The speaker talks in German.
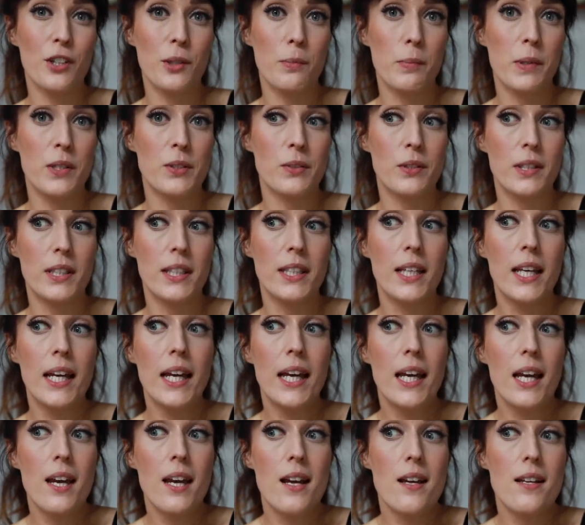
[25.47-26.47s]
Ich persönlich
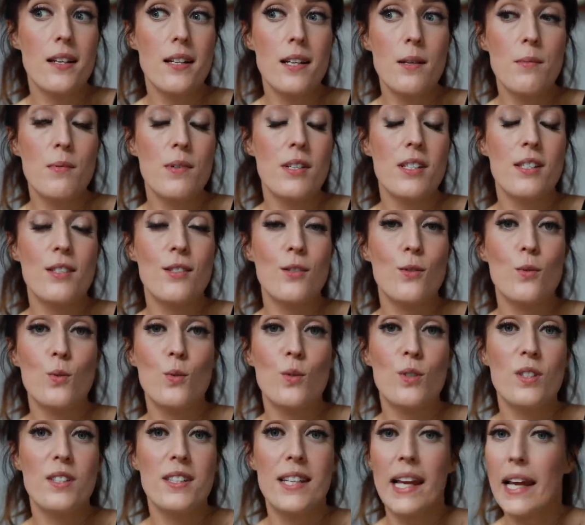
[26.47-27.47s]
liebe es zu
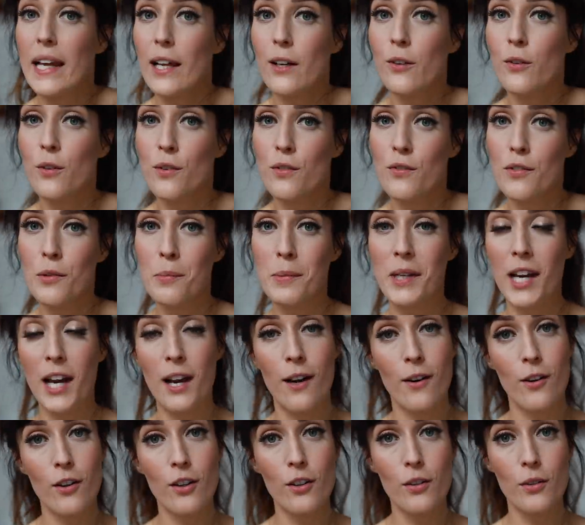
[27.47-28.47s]
snacken und Wimmy
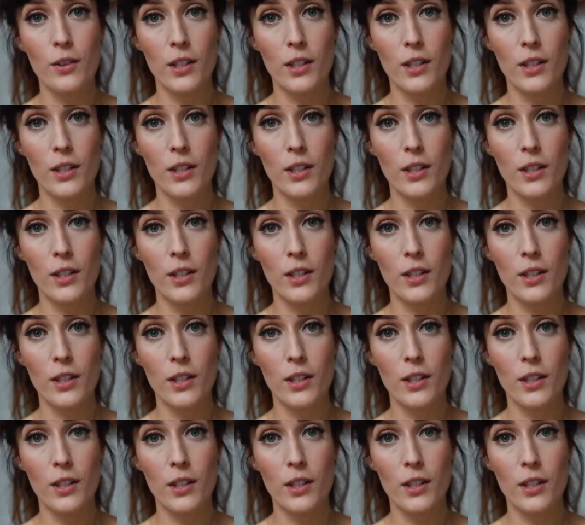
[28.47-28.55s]
auch.